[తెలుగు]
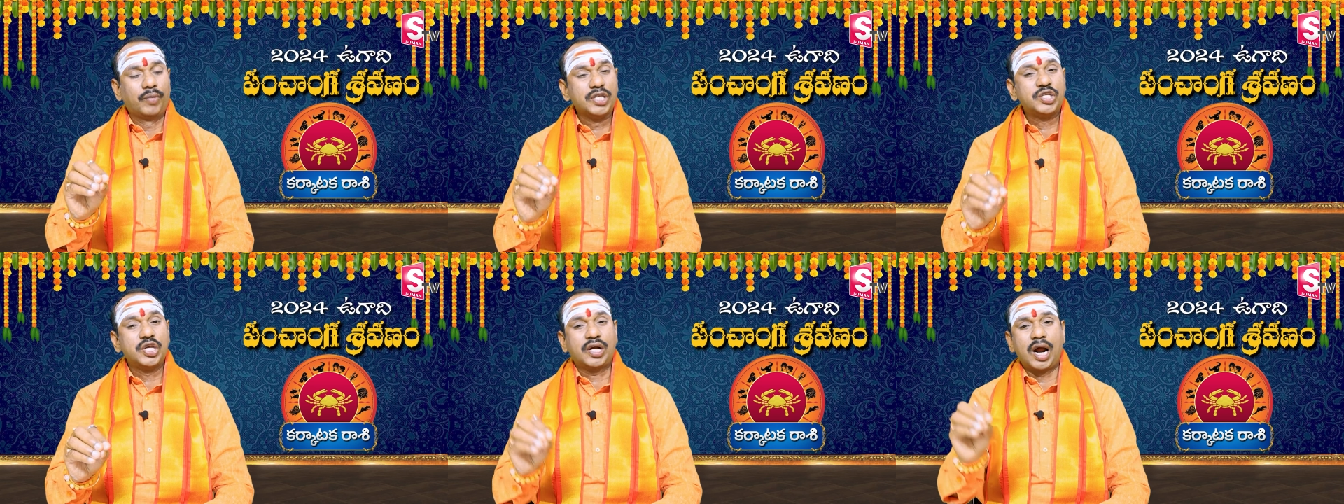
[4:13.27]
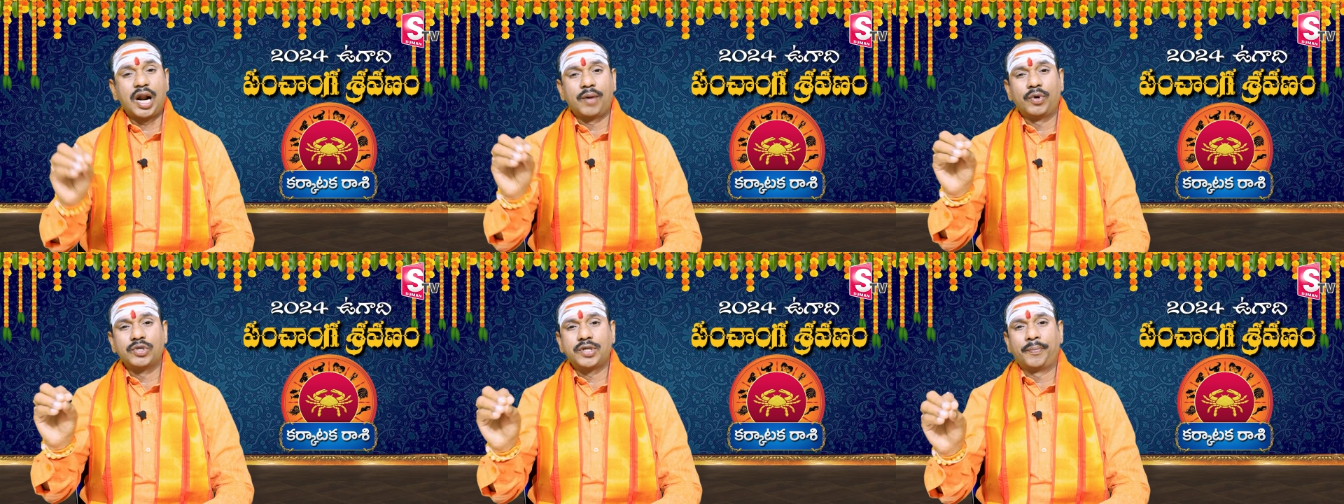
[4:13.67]
మంచి
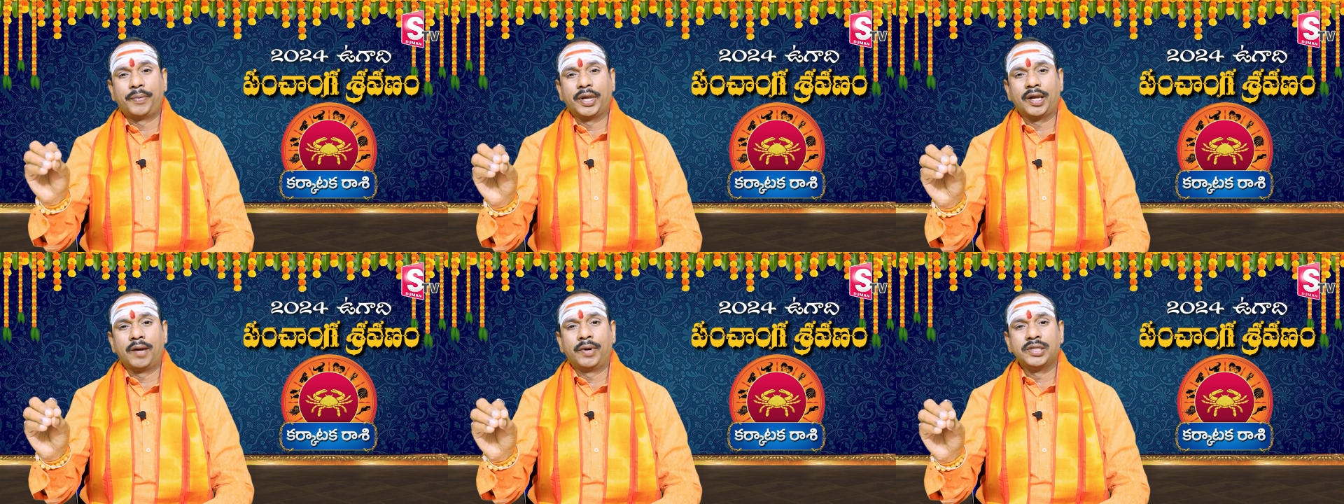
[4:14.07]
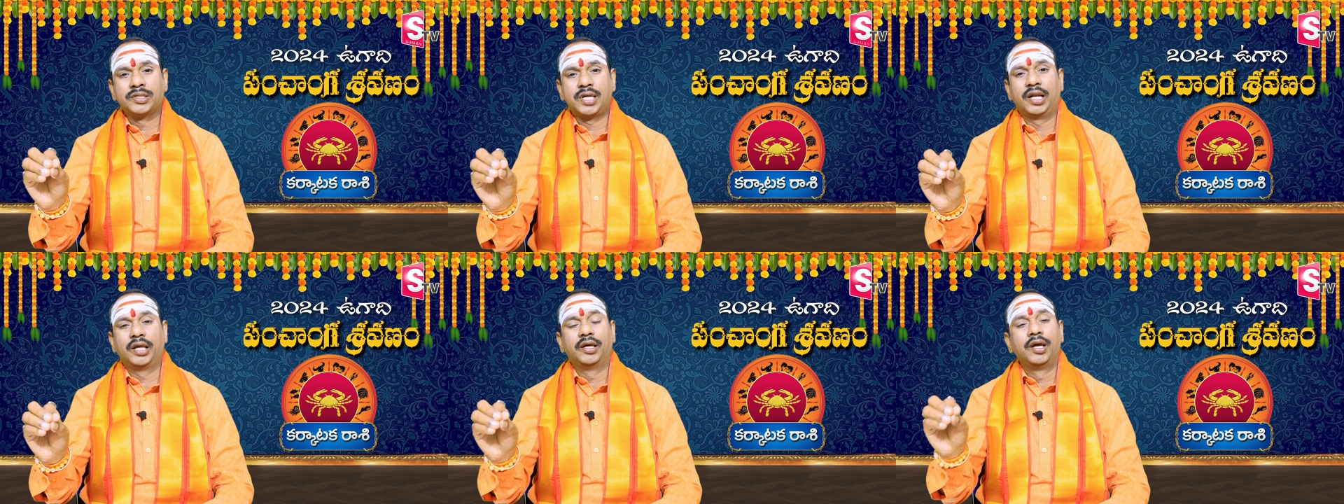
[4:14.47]
కాలం అని చెప్పి
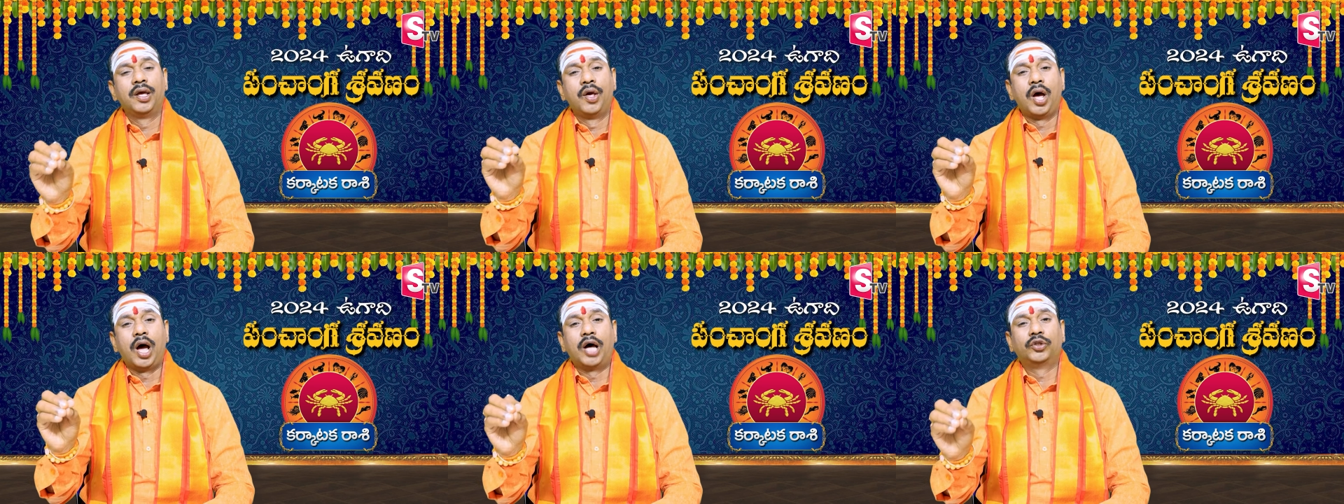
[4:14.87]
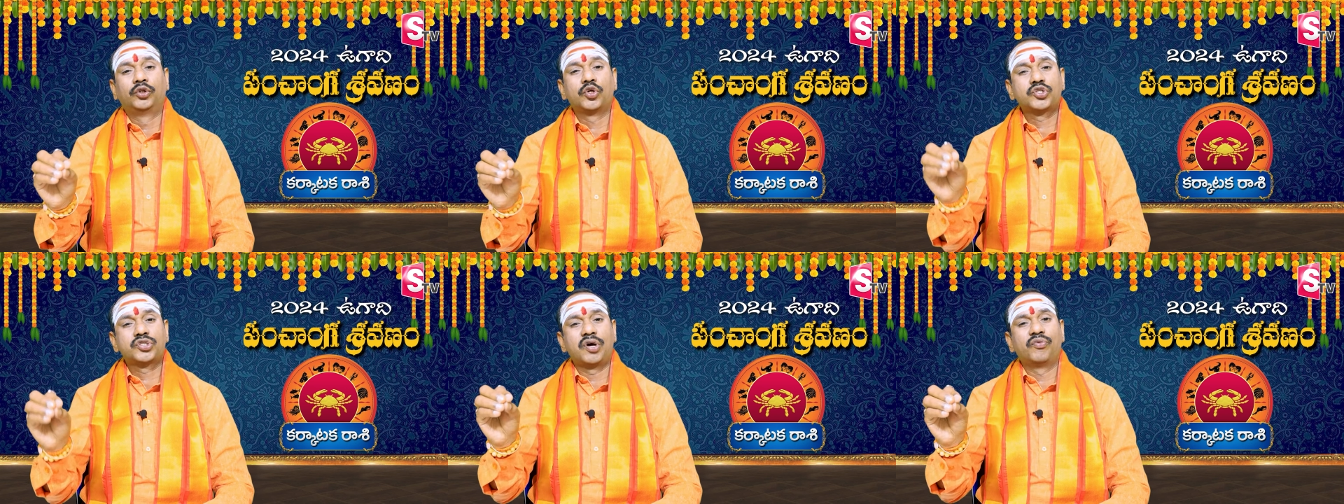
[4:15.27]
గమనించాలి
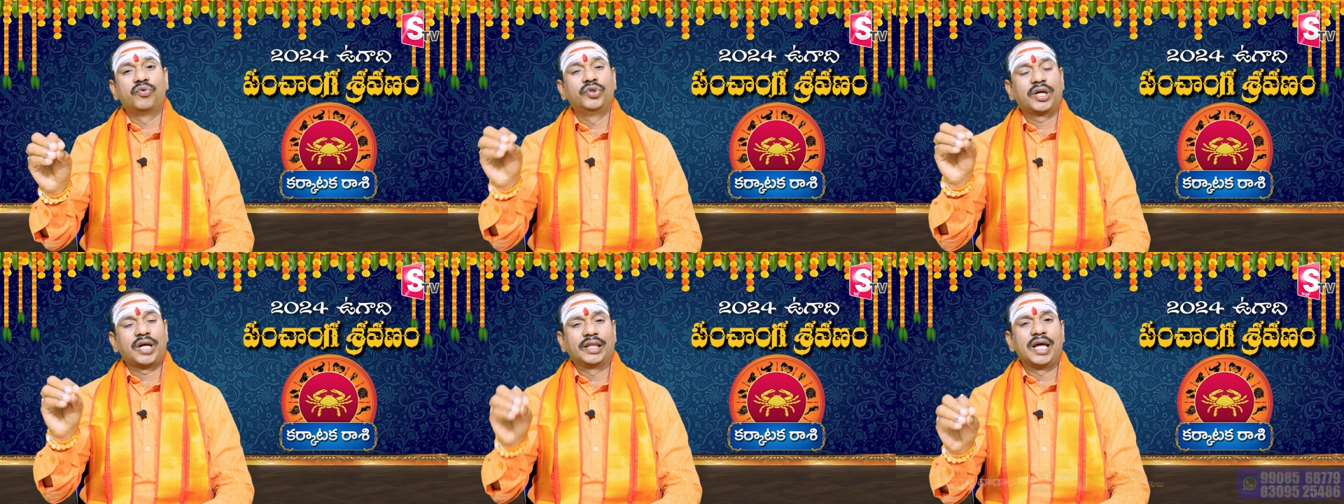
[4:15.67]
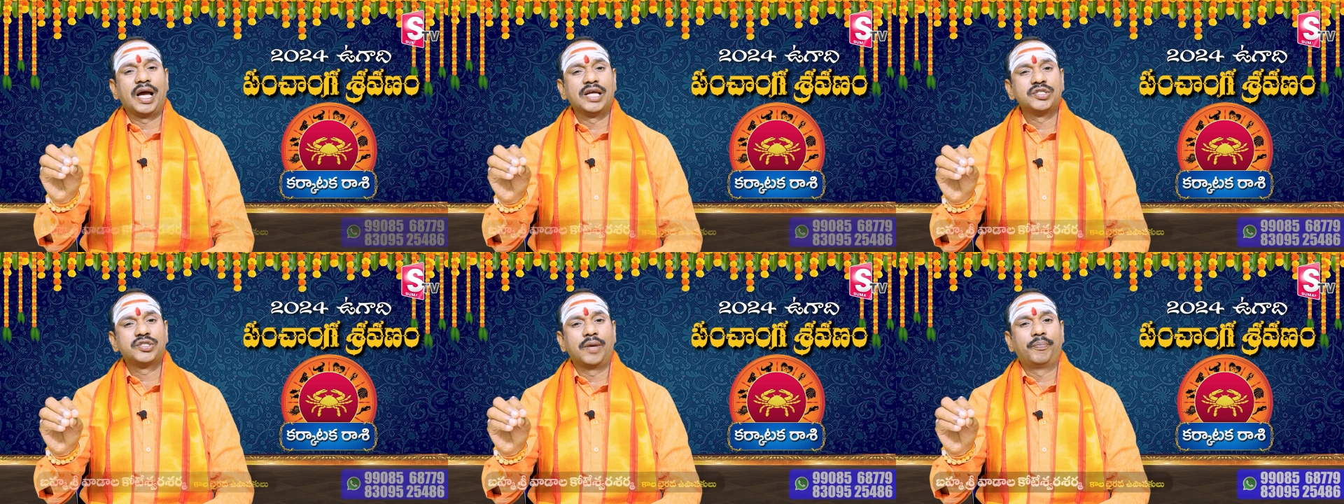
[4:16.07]
అదృష్టం ఉంది కదా
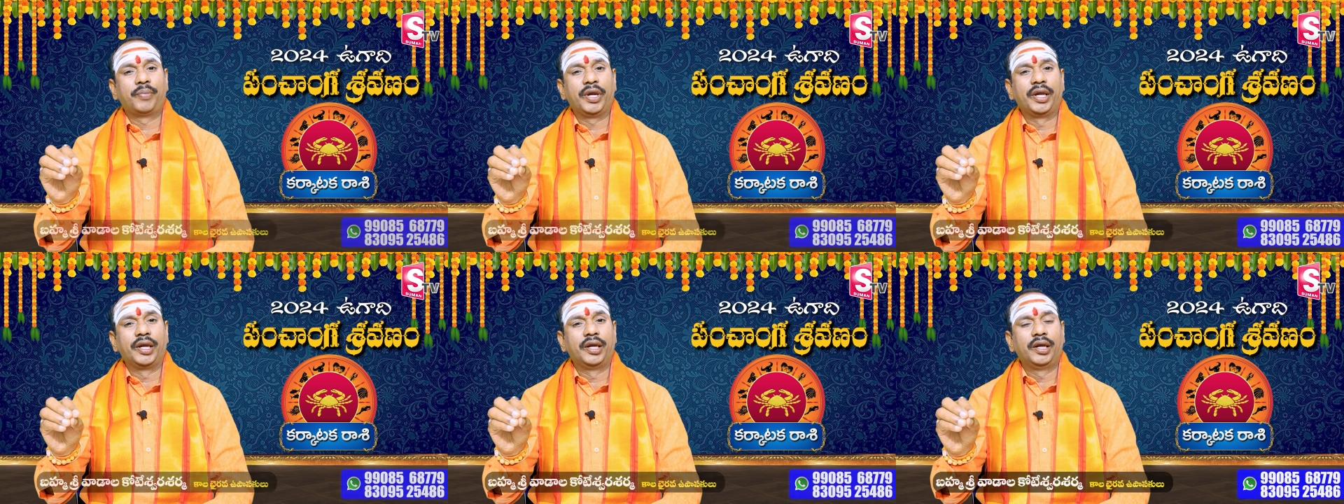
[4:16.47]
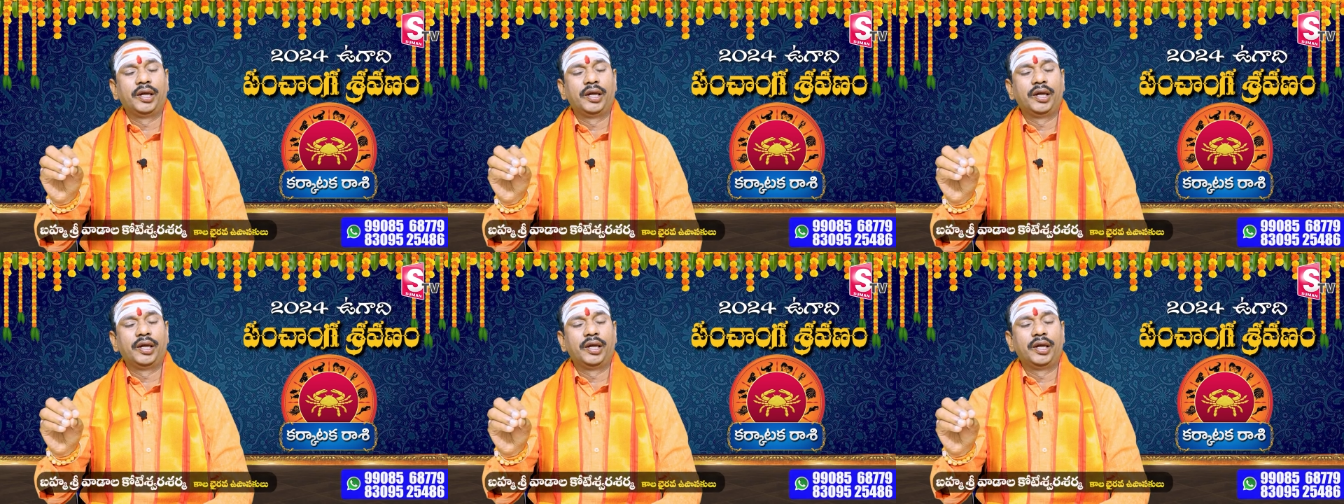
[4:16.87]
అని చెప్పి